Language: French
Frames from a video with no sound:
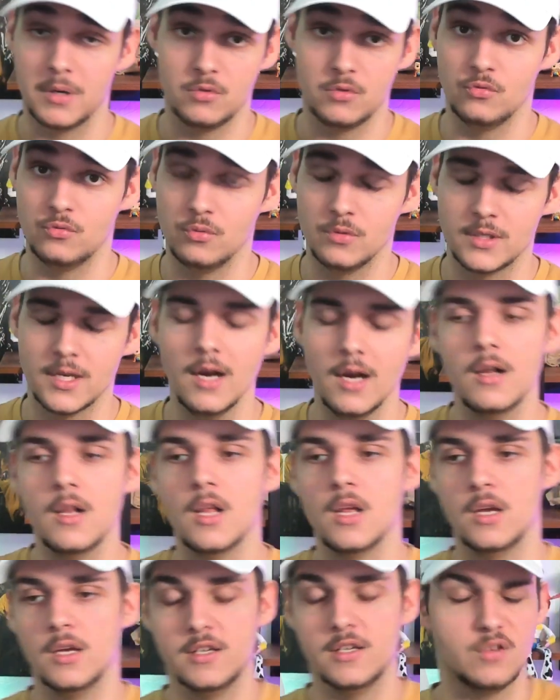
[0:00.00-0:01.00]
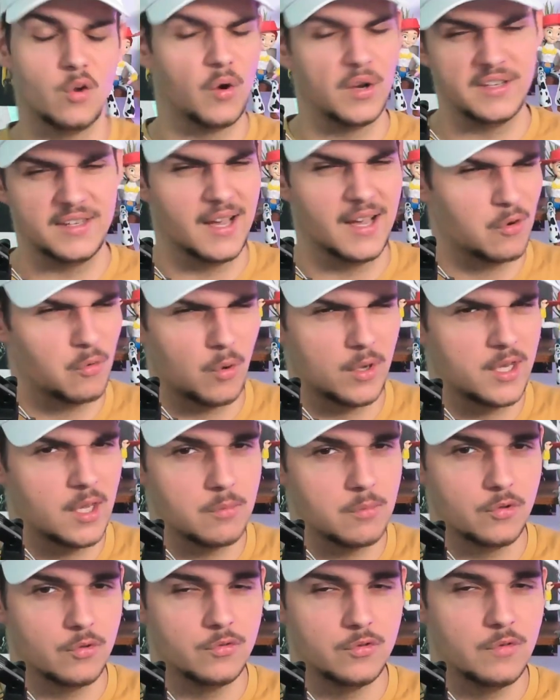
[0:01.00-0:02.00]
du tout le cas et ça aurait été
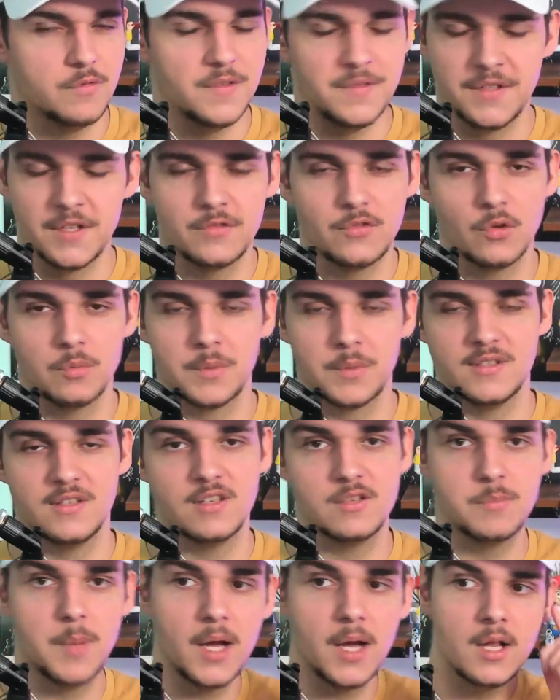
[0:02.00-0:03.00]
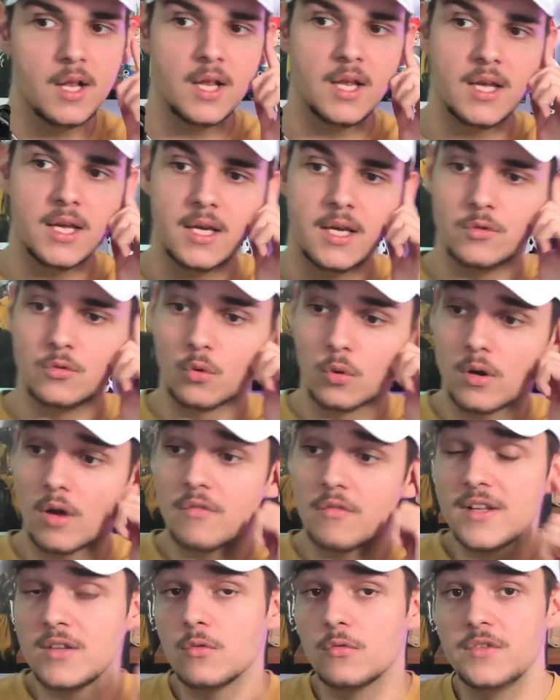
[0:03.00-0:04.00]
incroyable de, de vivre cette surprise n'est-ce pas donc en
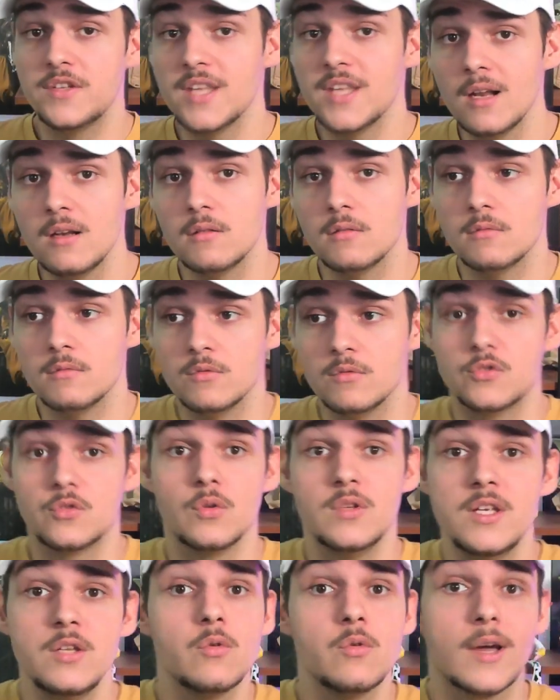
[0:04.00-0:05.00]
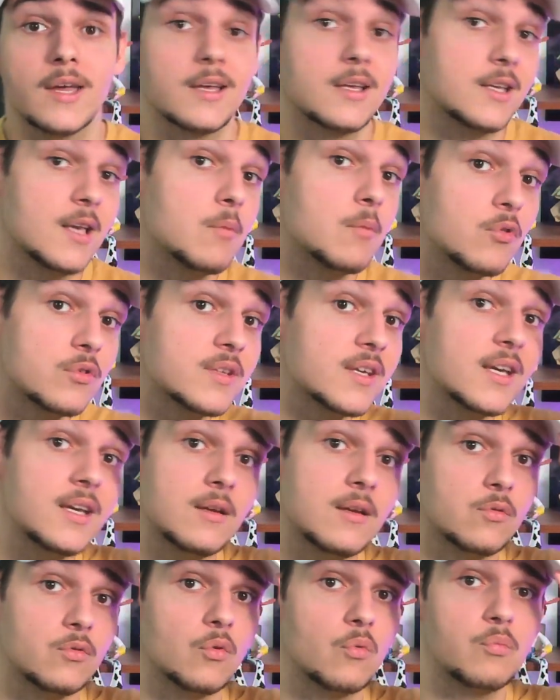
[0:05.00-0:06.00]
fait au final Sony n'aurait rien montré
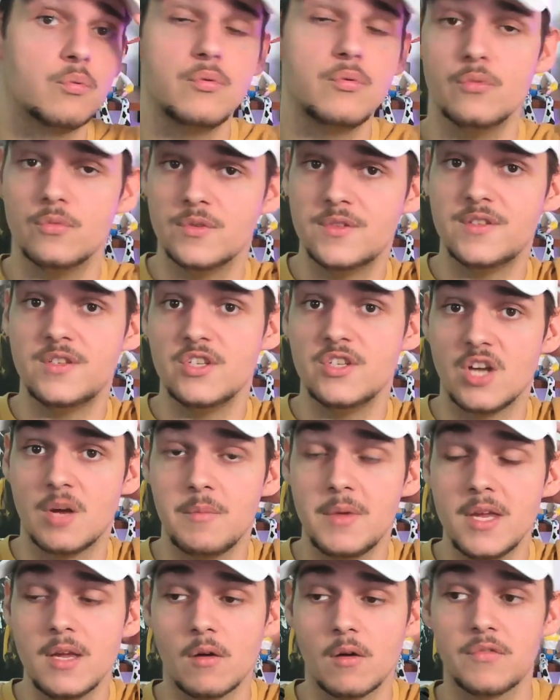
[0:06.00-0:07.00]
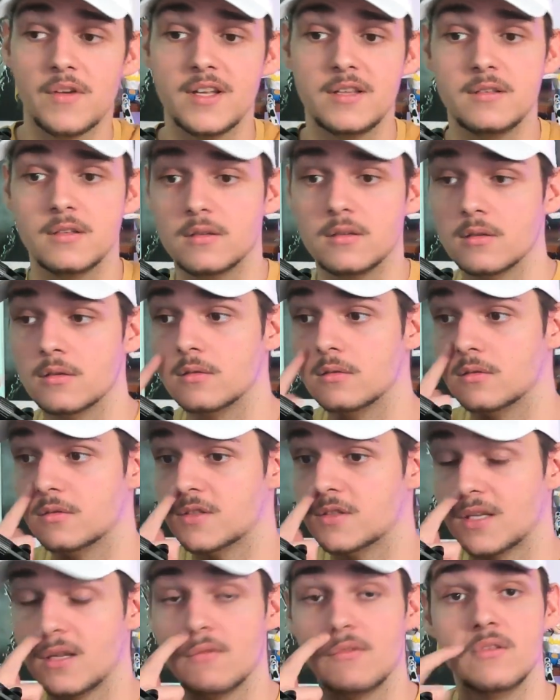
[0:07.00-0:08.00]
non plus, si jamais en fait euh,
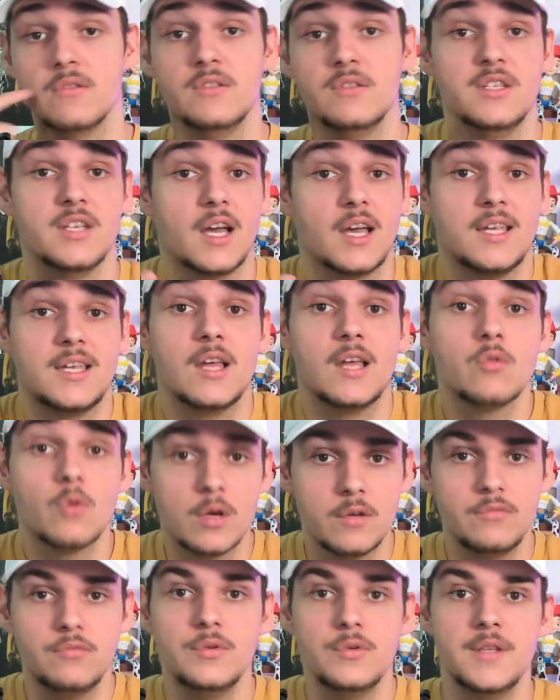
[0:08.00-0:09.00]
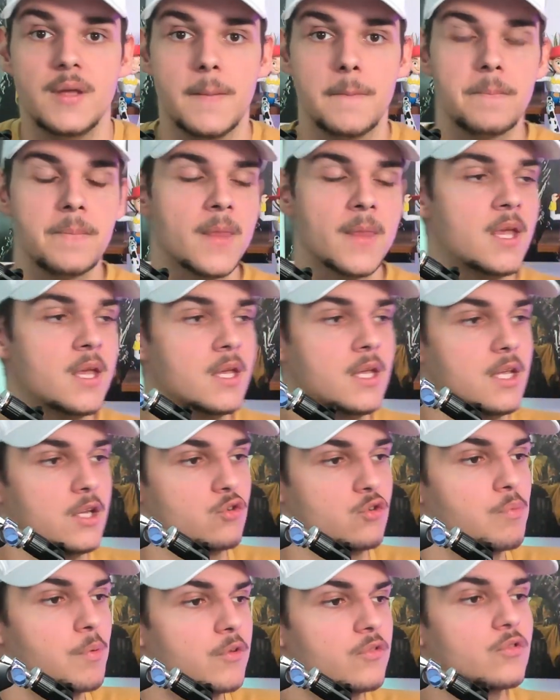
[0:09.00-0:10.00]
ça ça rien n'aurait fuité. Et
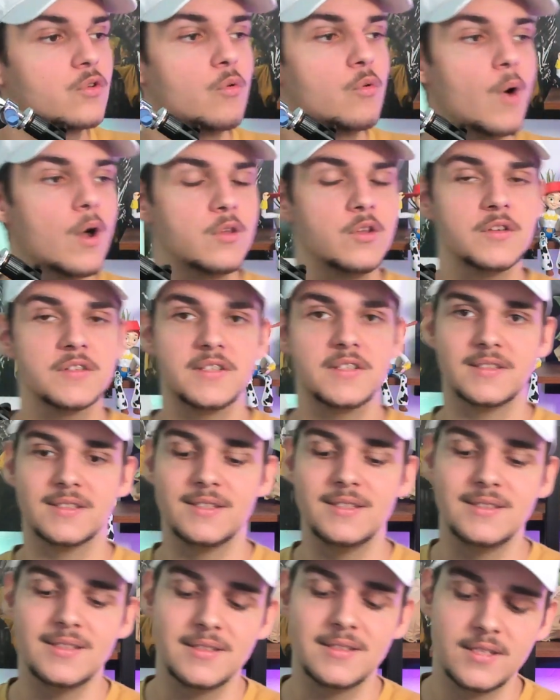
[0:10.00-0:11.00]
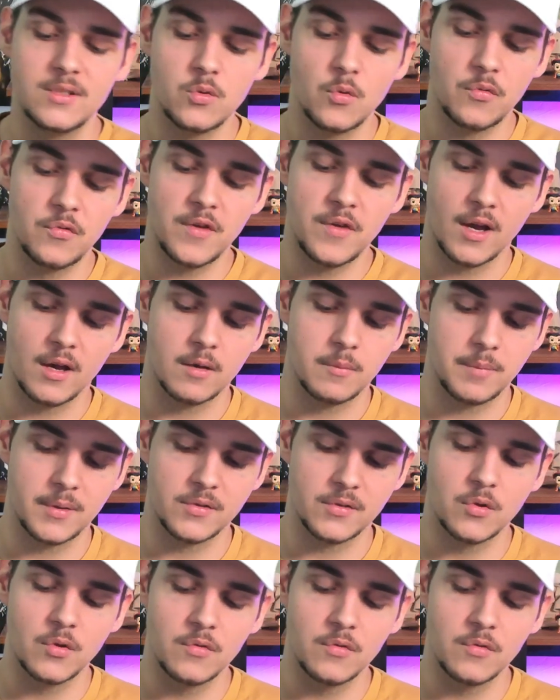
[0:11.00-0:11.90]
je pense que Warner, c'est ce qu'ils essaient de faire, parce que